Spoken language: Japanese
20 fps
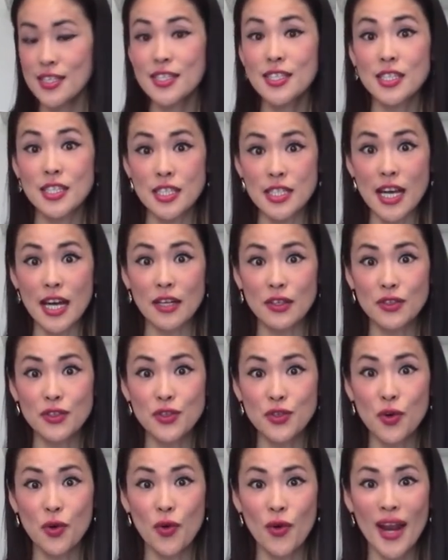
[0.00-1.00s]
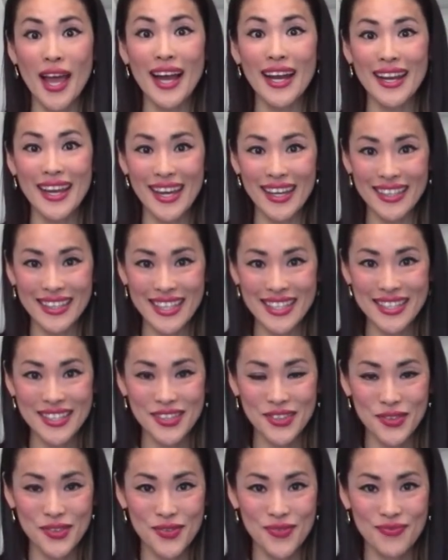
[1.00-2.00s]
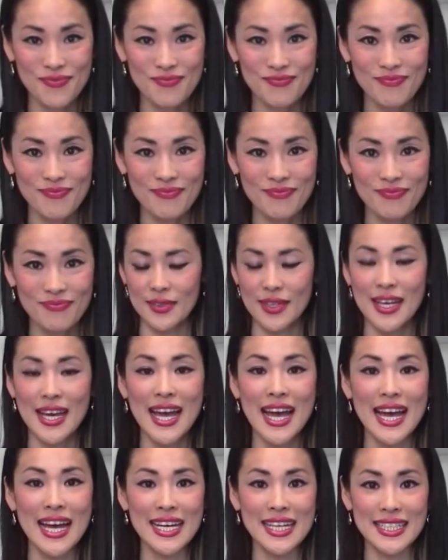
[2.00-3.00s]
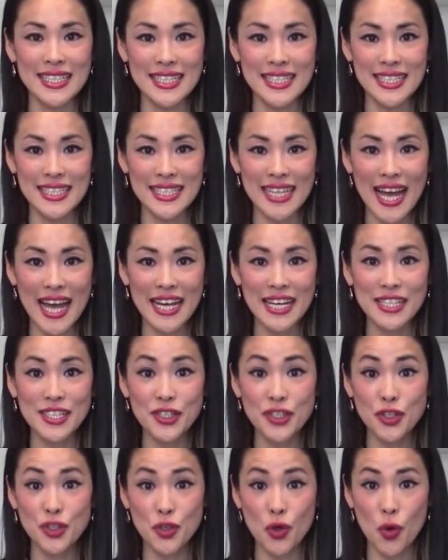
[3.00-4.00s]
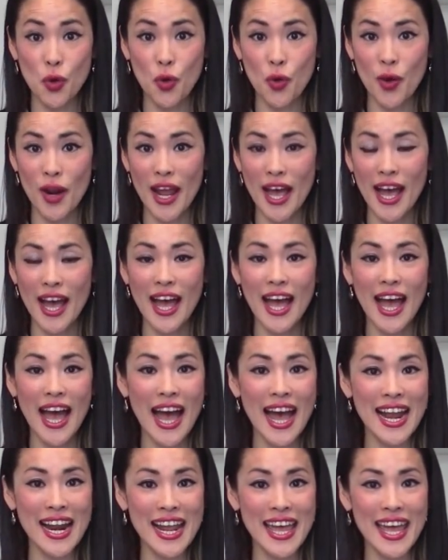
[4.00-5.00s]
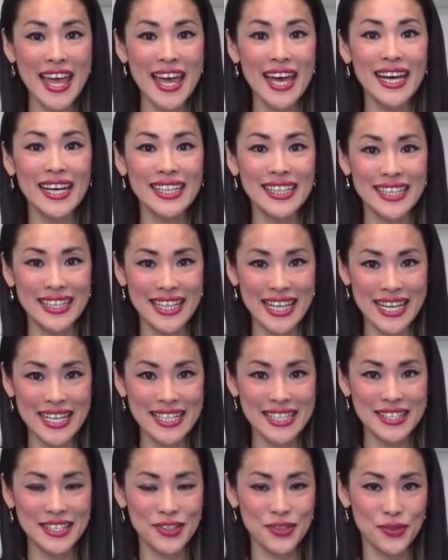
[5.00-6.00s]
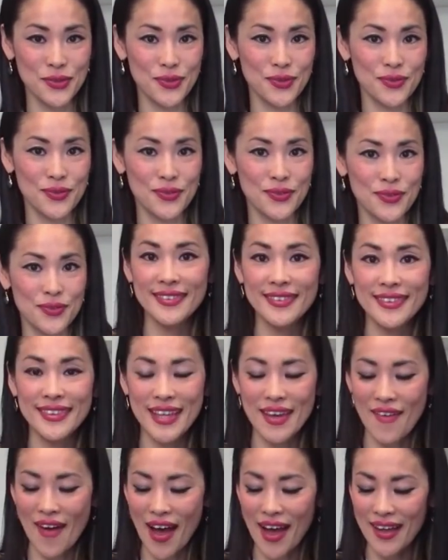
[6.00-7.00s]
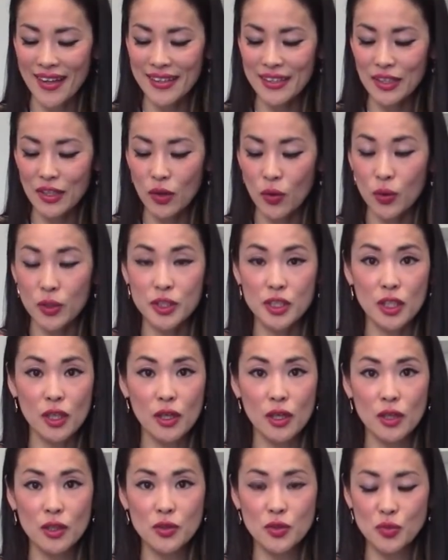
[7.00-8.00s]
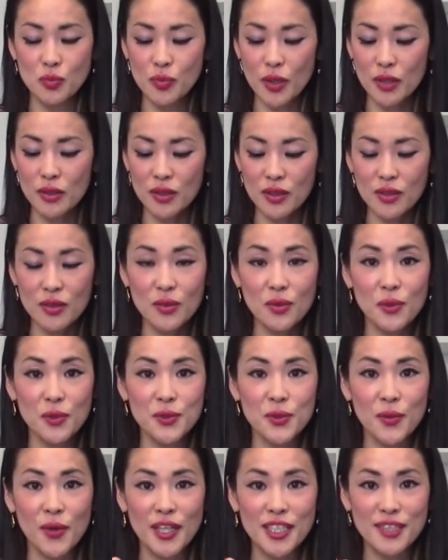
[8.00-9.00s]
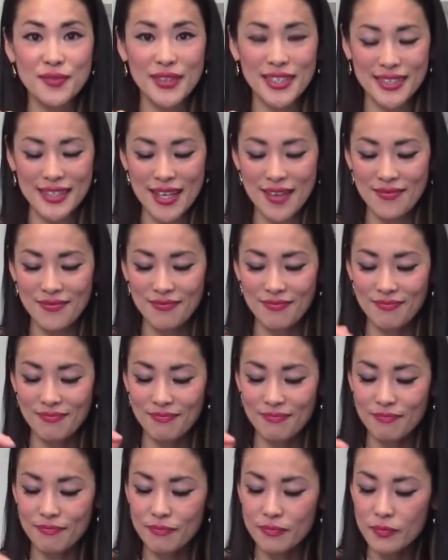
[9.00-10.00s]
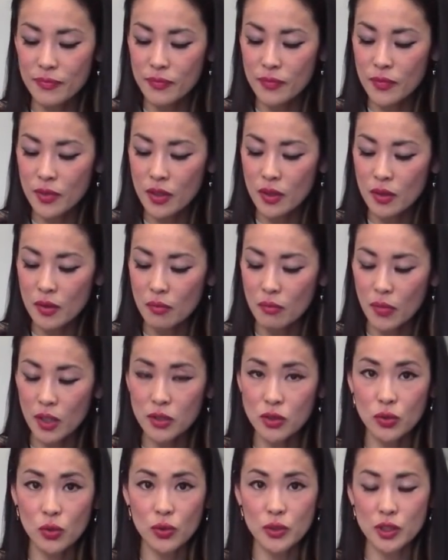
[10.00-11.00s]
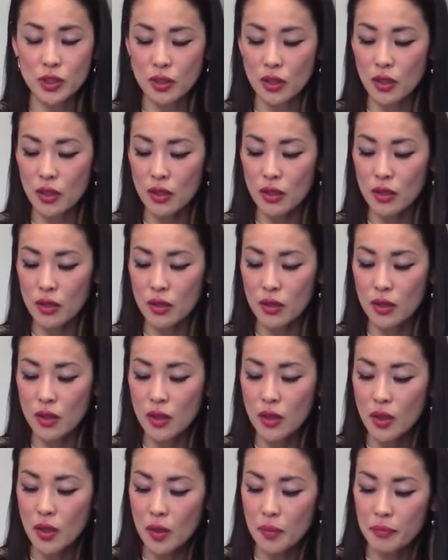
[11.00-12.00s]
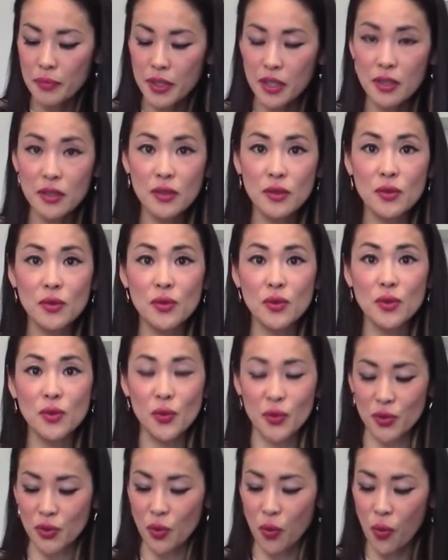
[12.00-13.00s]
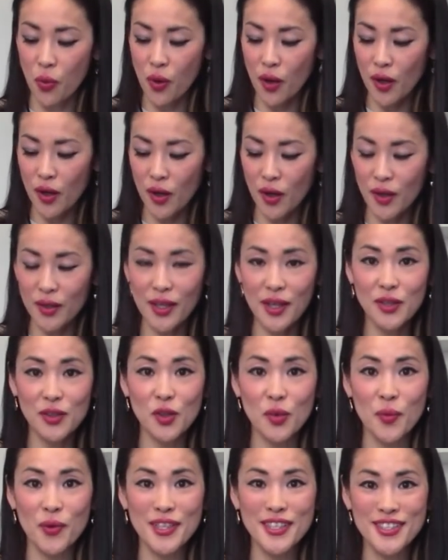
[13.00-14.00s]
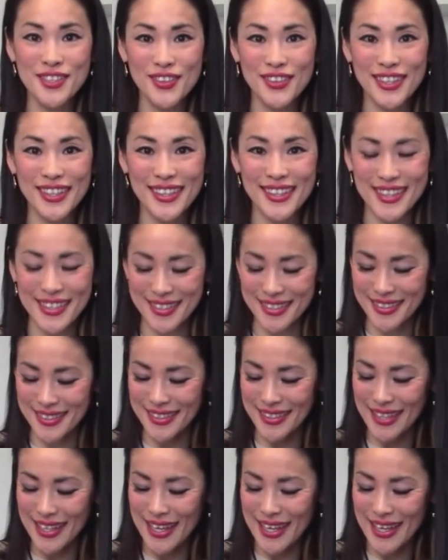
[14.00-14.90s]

Chaque chocolat a l'air délicieux. Chaque chocolat a l'air délicieux. では、こちらから順番にご紹介しますね。まずこちら。ピンクのヒョウ柄がなんとも印象的です。